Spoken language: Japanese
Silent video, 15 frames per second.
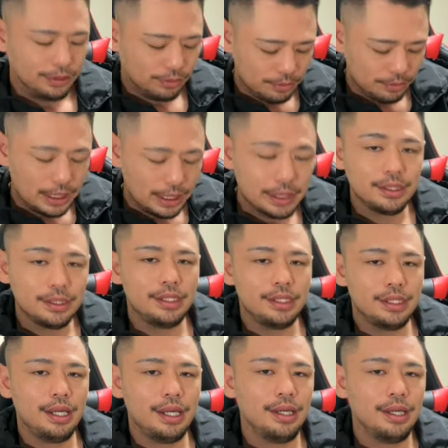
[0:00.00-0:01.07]
で俺ムカつ
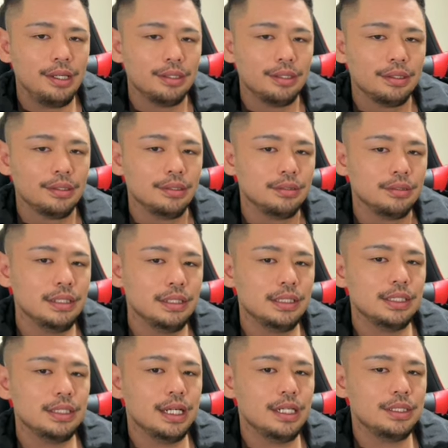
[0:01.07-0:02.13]
いてふ
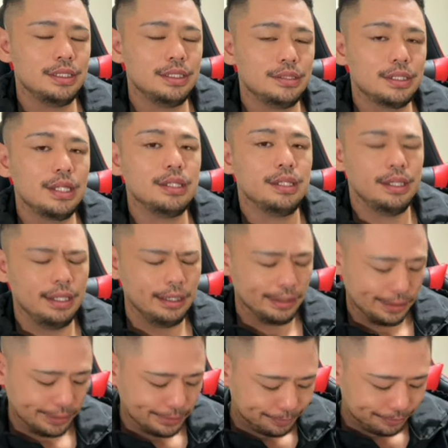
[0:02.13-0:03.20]
わっち配信つけて
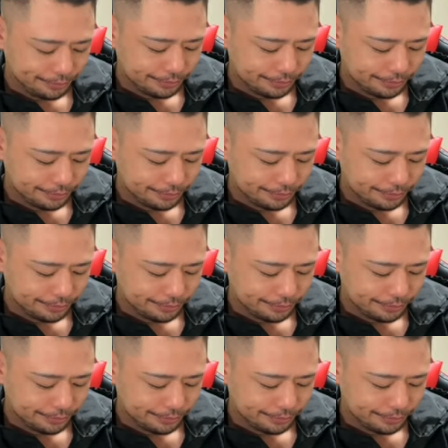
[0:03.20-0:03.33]
ね、